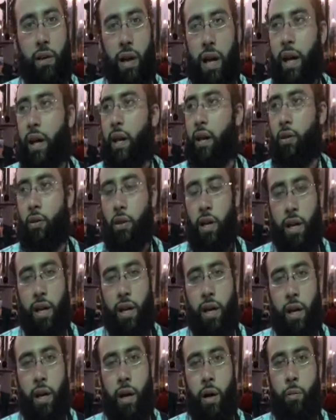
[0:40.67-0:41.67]
ولكن
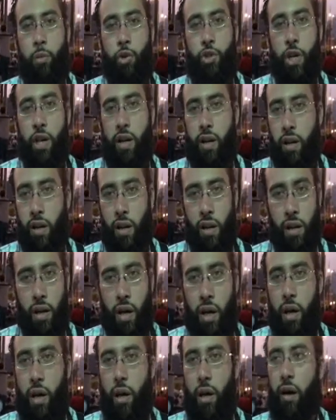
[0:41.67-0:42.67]
هناك مشاركه
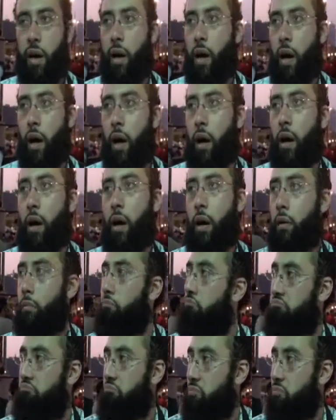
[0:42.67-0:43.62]
آه،